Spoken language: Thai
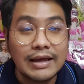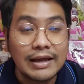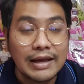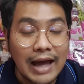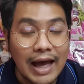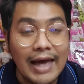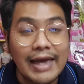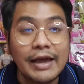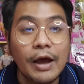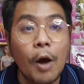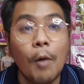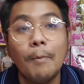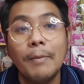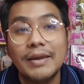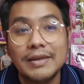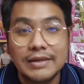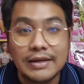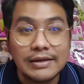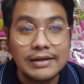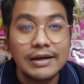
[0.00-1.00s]
ใครคอมเมน
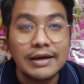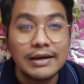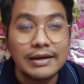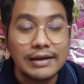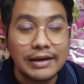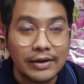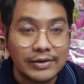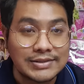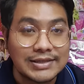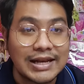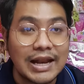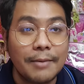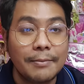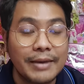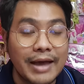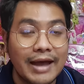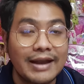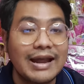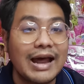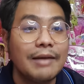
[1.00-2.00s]
ต์ได้เยอะเดี๋ยวจะทำ
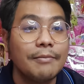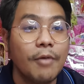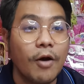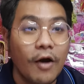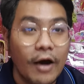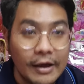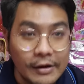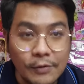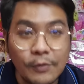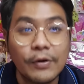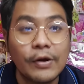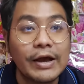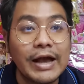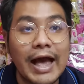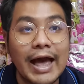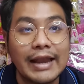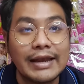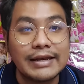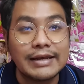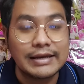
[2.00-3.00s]
การอันบ็อกให้ดูแล้ว
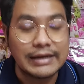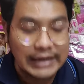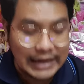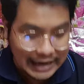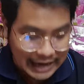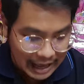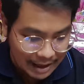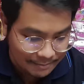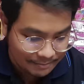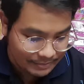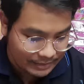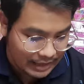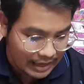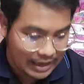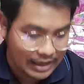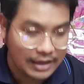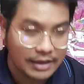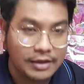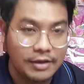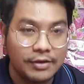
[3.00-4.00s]
กันนะครับ อ่ะ
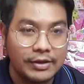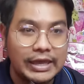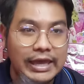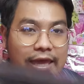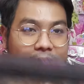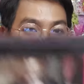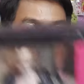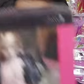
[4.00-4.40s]
โอเค